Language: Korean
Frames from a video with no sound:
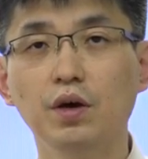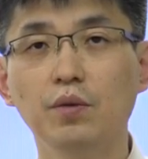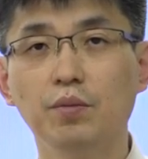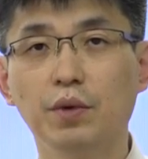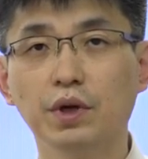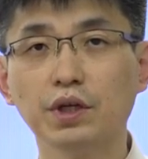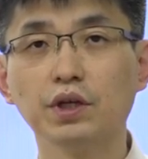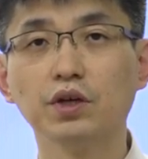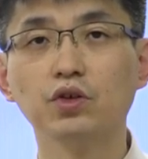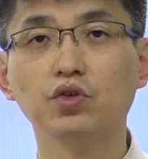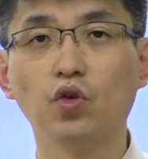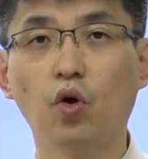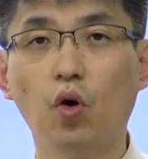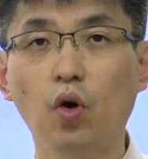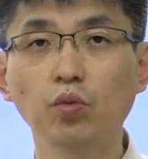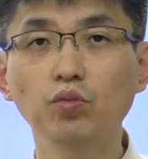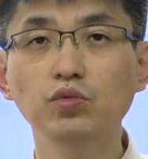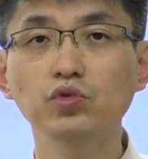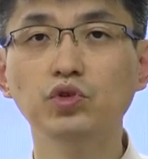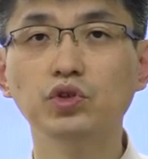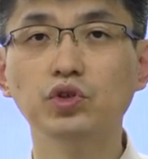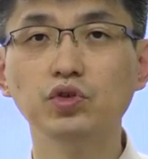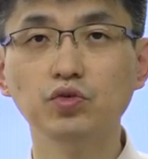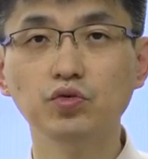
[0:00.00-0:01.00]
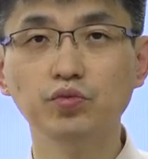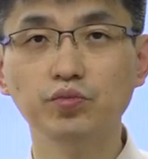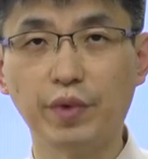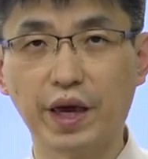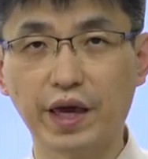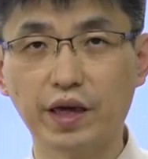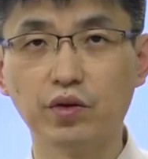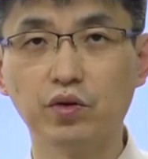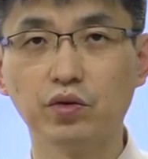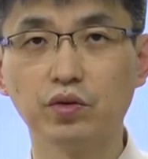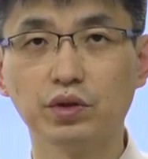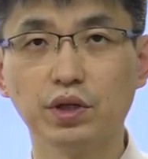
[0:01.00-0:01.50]
만약에 너무 쉬운
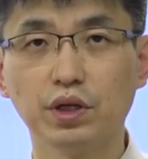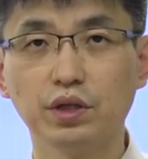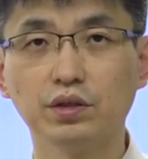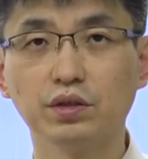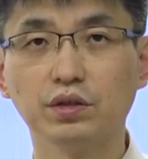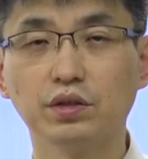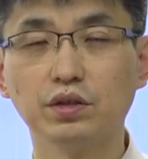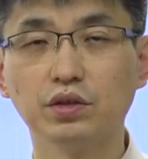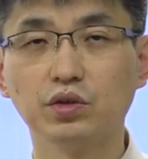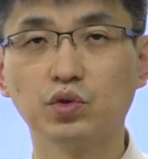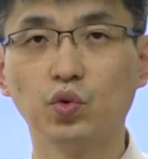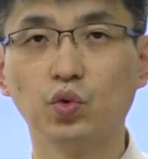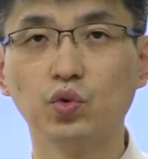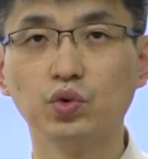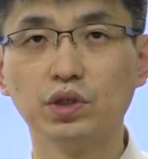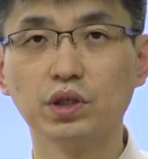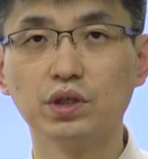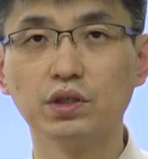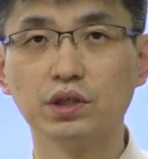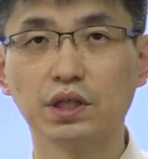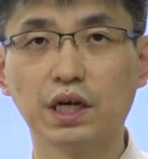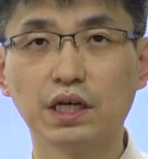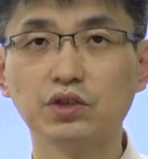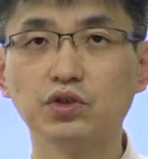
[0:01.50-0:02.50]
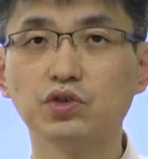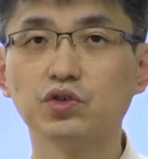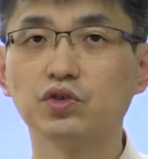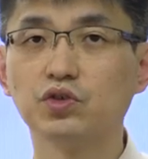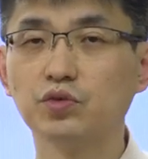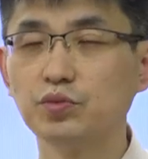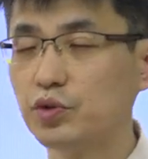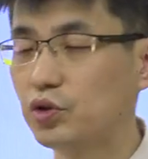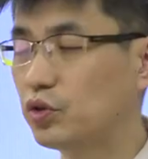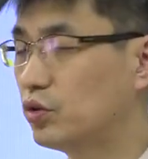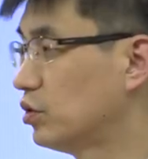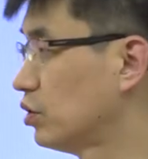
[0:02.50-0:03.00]
매경 테스트 교재를
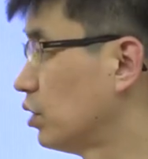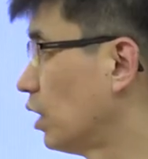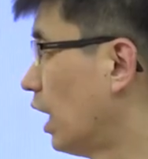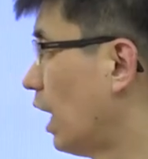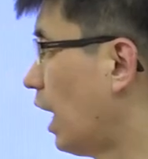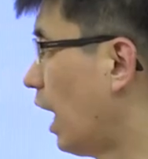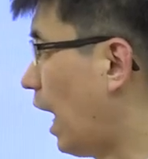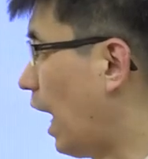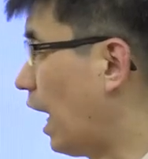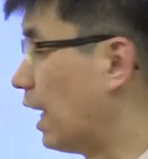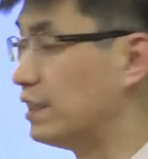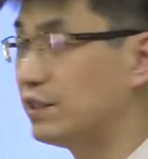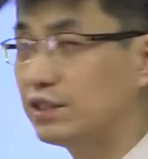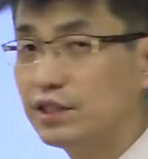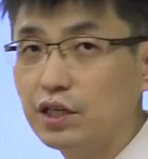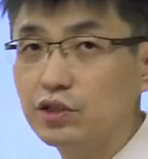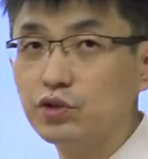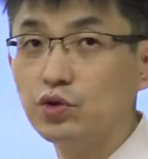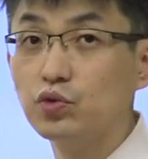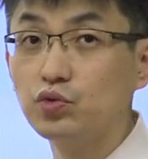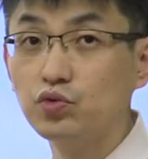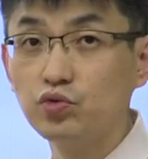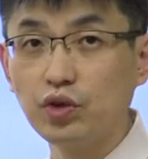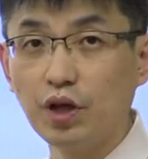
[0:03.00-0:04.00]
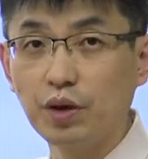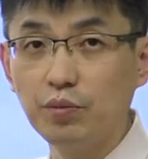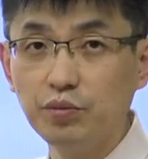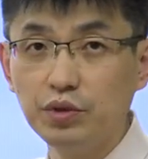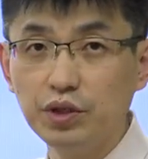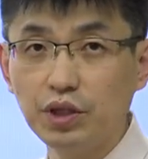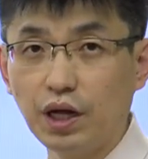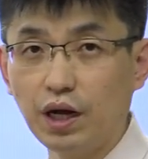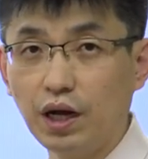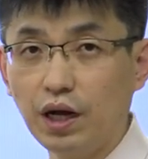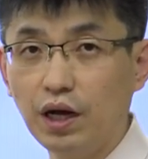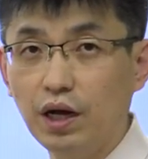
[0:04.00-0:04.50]
사셨으면 안 사셔도
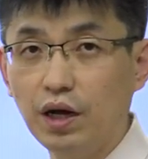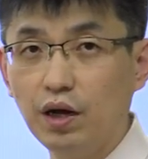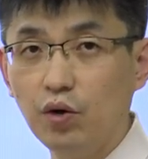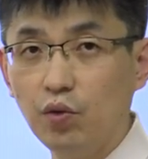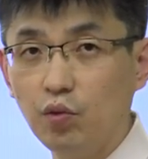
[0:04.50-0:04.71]
됩니다.